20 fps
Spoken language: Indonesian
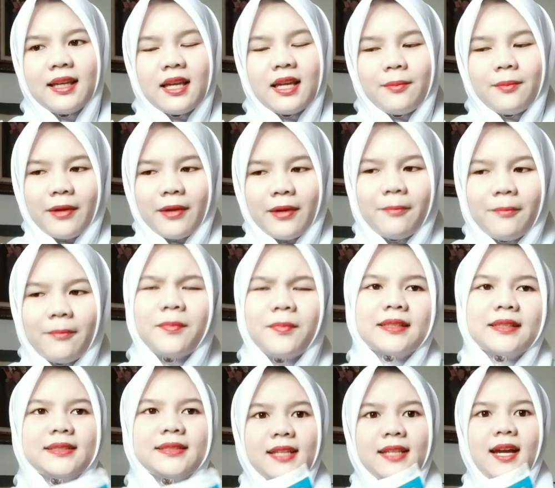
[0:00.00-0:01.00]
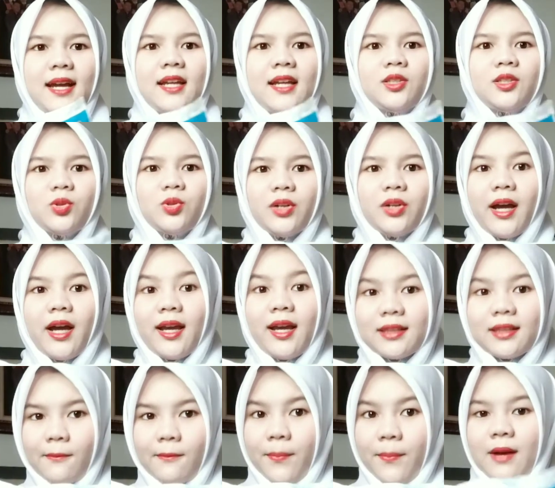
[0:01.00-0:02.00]
pampersnya itu kayak
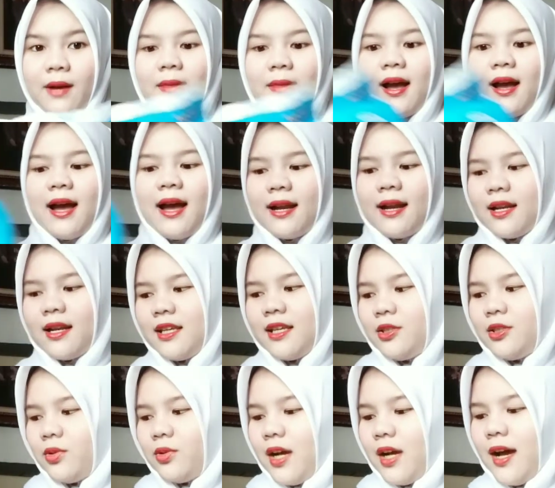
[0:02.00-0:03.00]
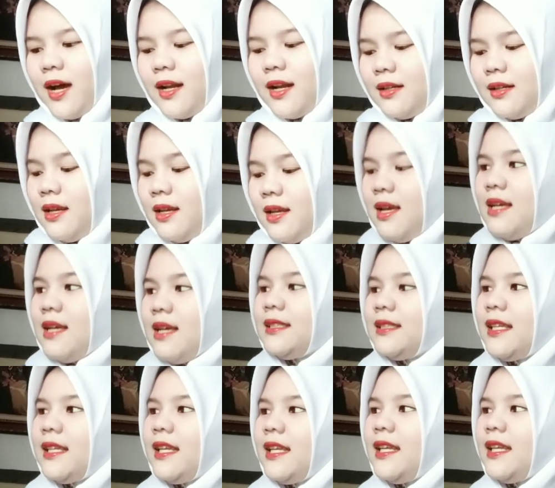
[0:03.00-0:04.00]
tempat makanan gitu kan
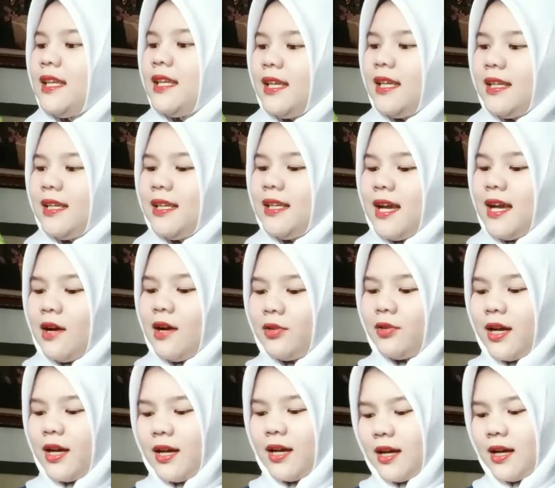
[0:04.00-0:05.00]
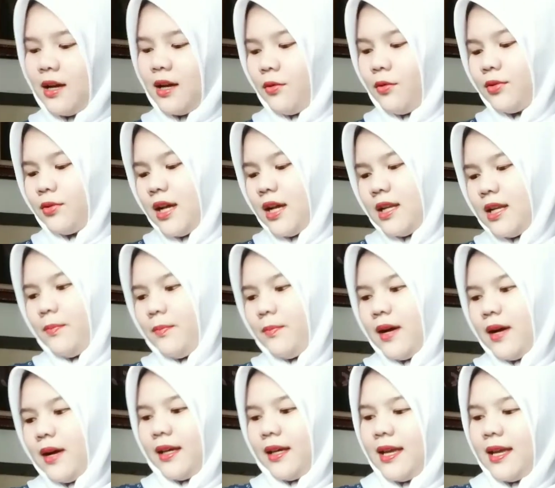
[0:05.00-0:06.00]
jadi ini dia udah udah
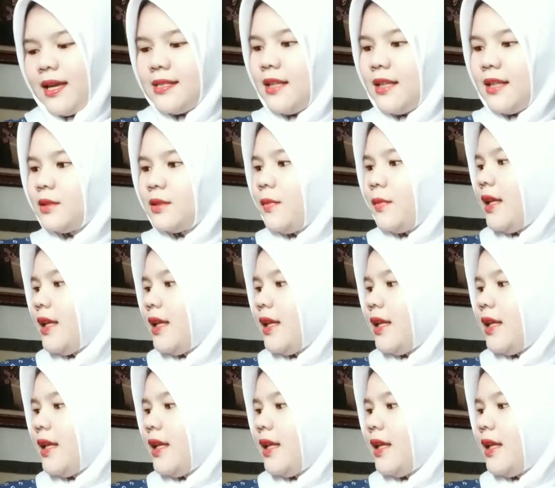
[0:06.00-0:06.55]
dipakai jasmine